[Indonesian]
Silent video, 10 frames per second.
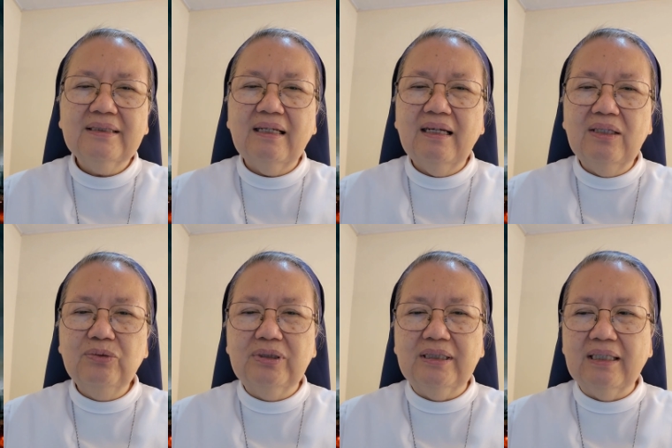
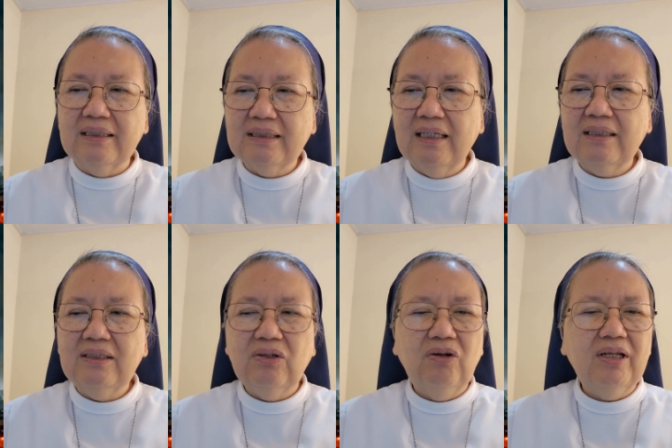selalu
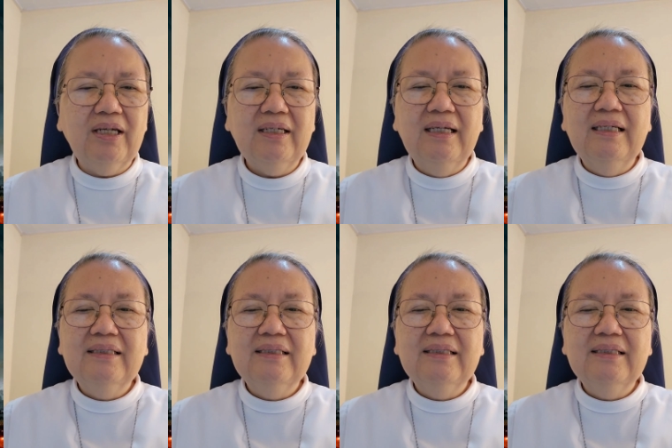didasari oleh